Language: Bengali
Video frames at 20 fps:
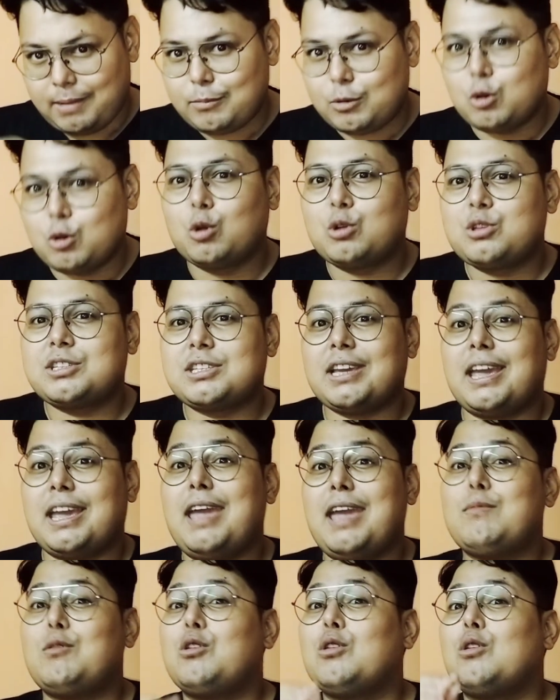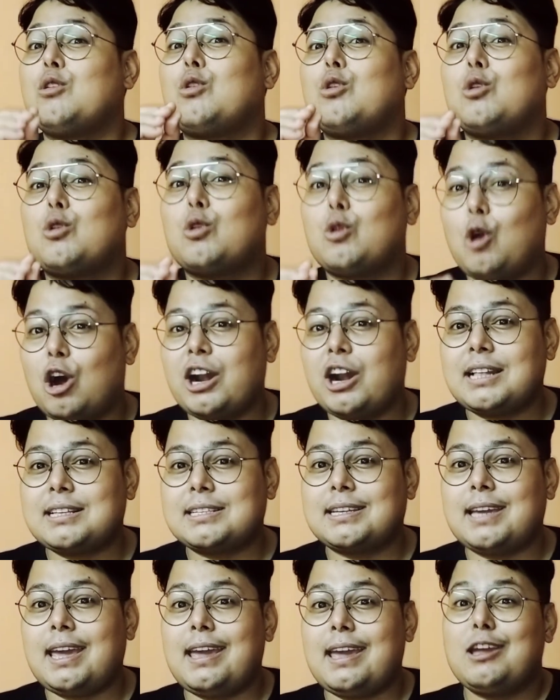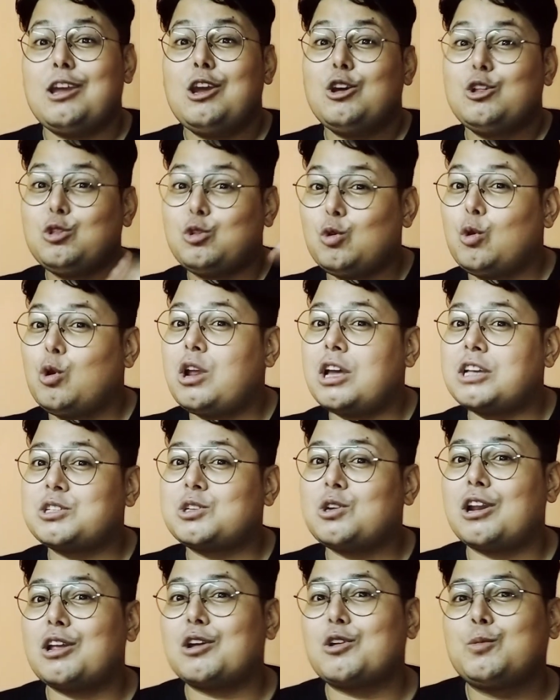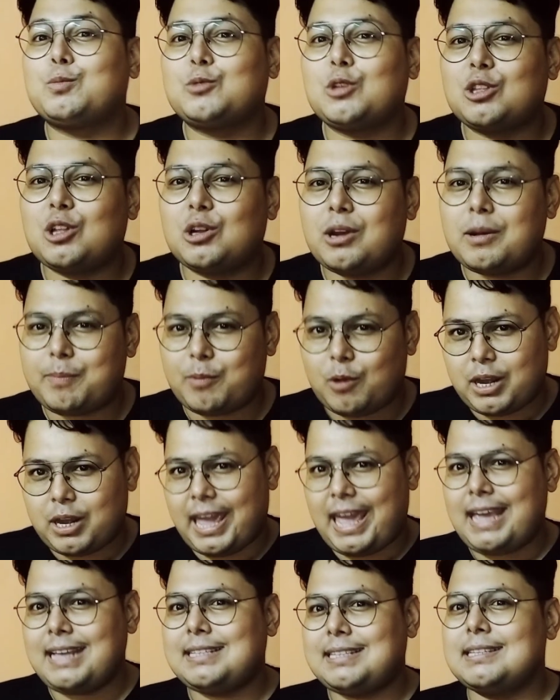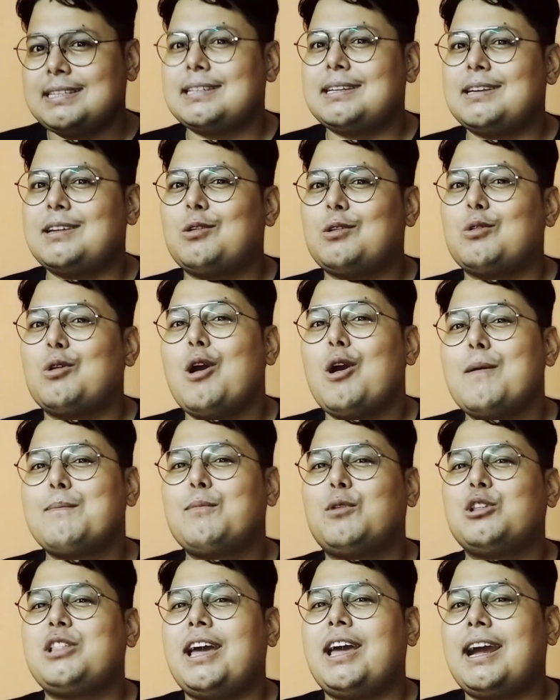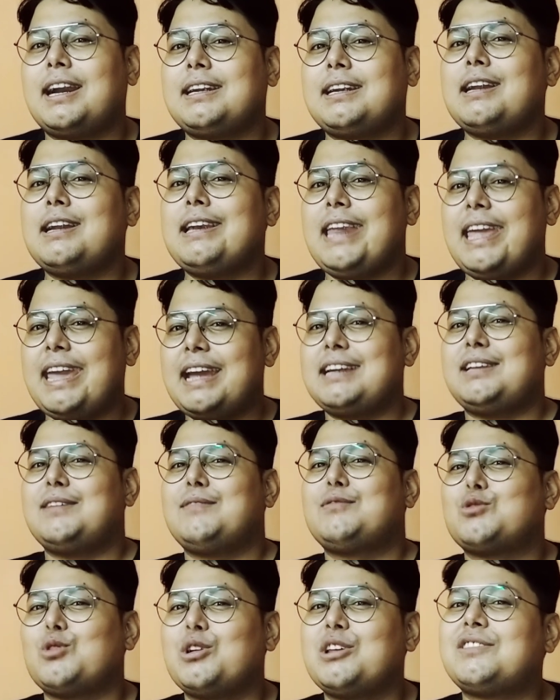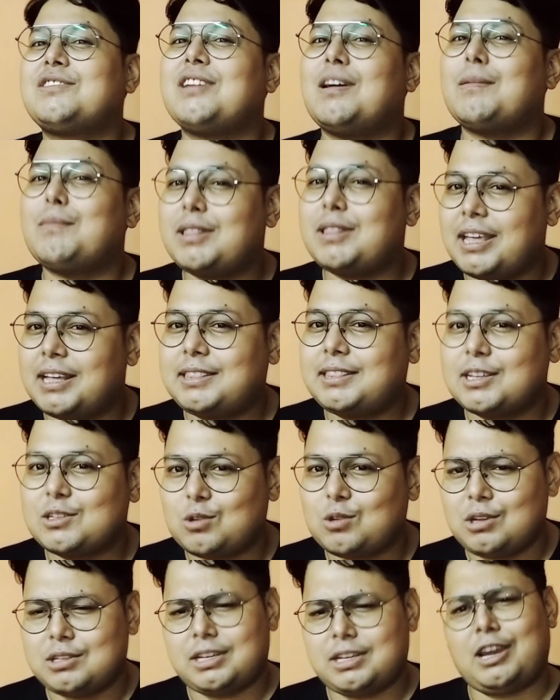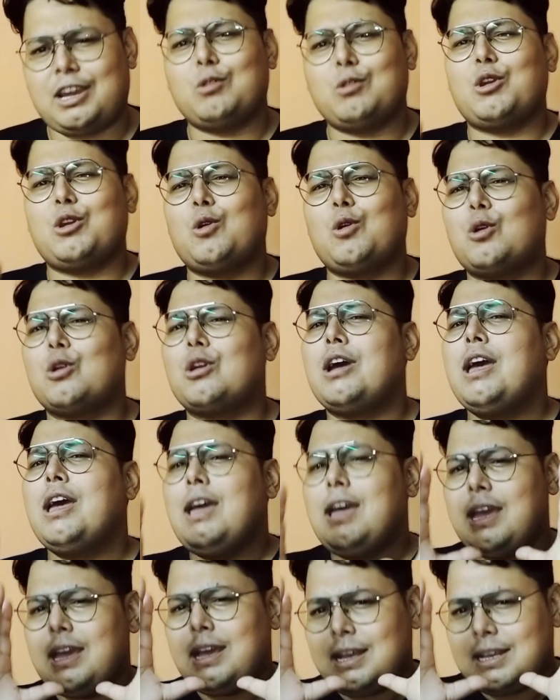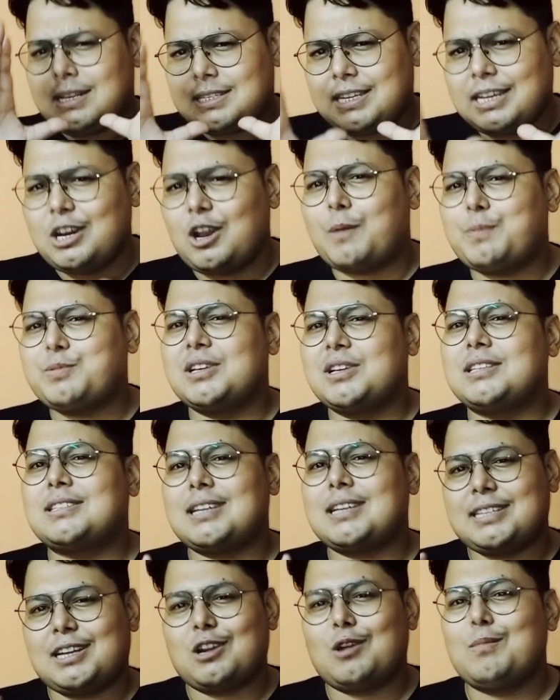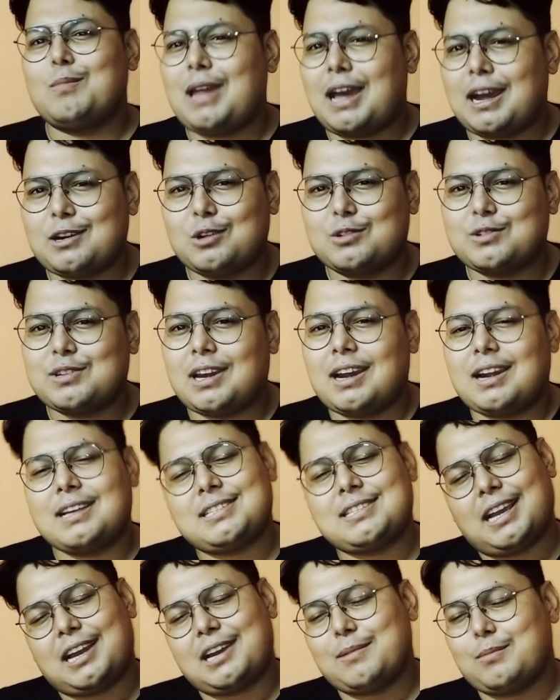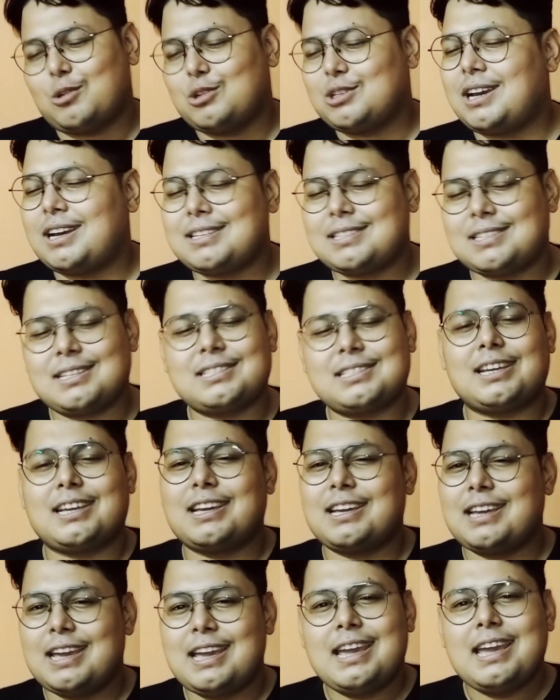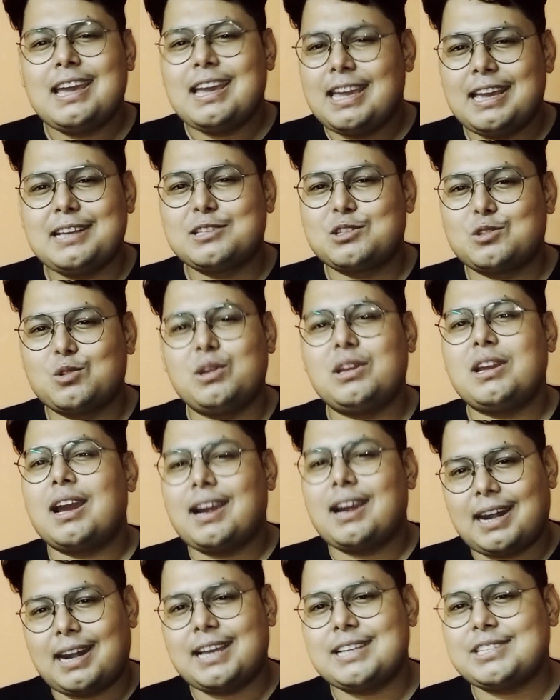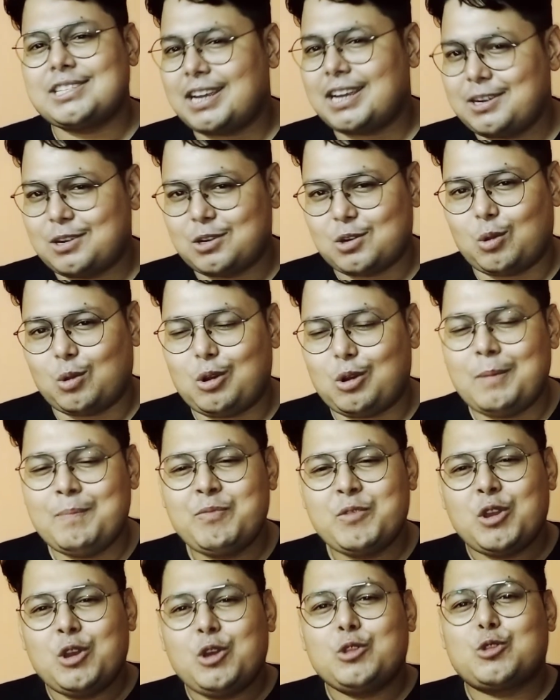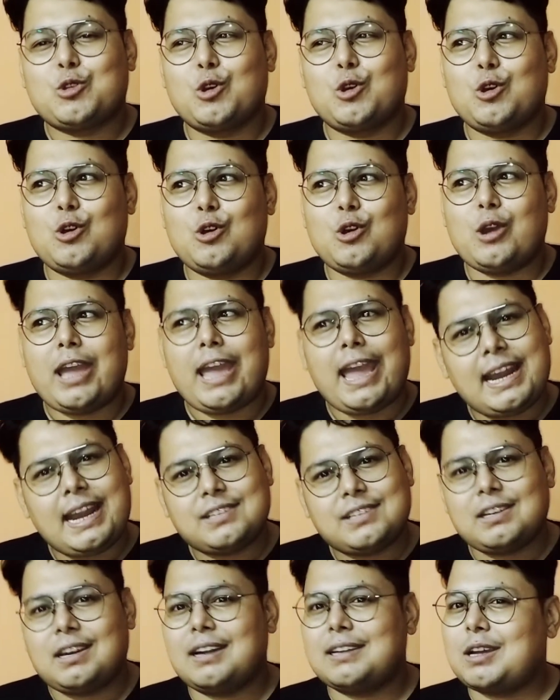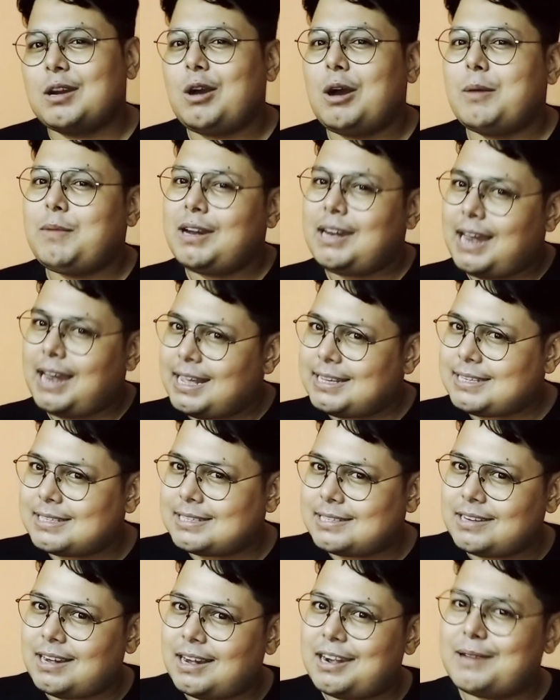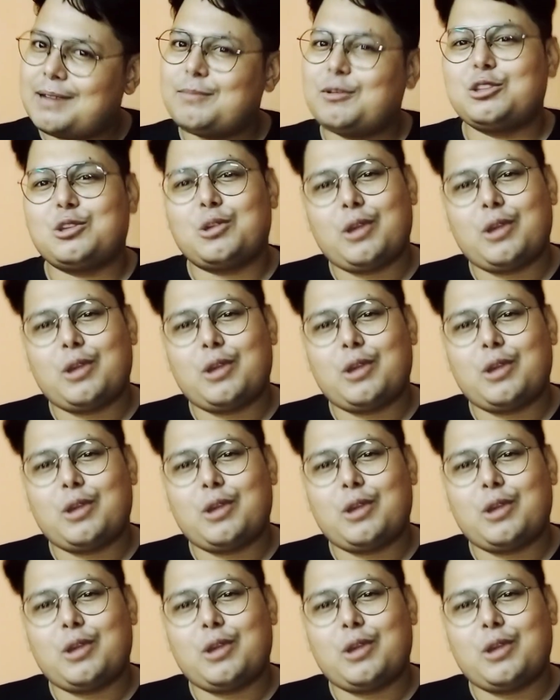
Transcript: ঢুকছে এবং খরাজকে দুর্গেশগড়ে গুপ্তধনের পর এই সিজনেও বোধহয় একটা নেগেটিভ চরিত্রে আমরা দেখতে চলেছি কেন কি ওর সিনপসিসটা যেরকম লাগলো ট্রেলারে সেখানে বোঝা যাচ্ছে যে হি ইজ ডুইং আ গ্রে শেড রোল তো এই ট্রেলারটাও আমার লাস্ট ট্রেলারের মতো